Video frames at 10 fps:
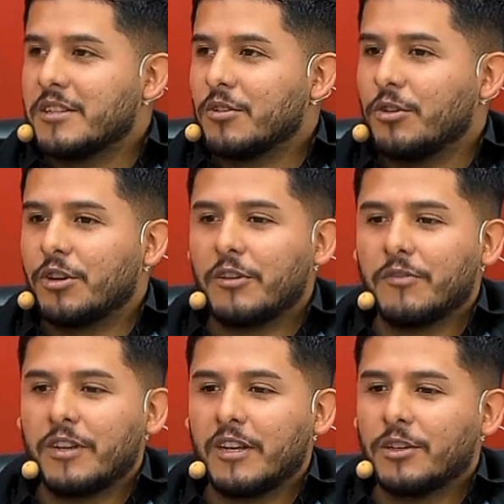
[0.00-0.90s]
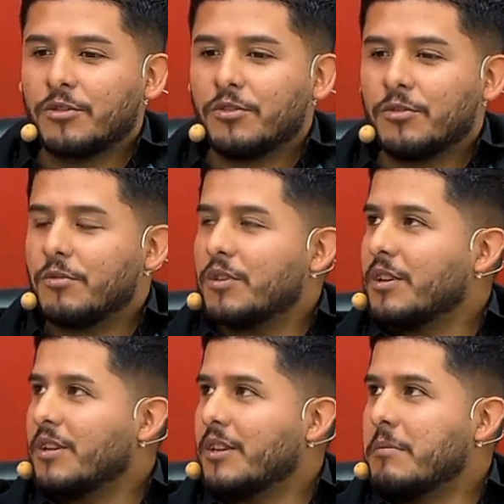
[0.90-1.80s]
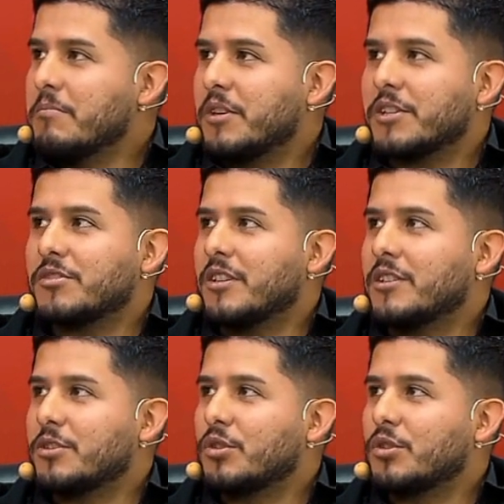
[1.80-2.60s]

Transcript: coreográfica, quedó impresionante.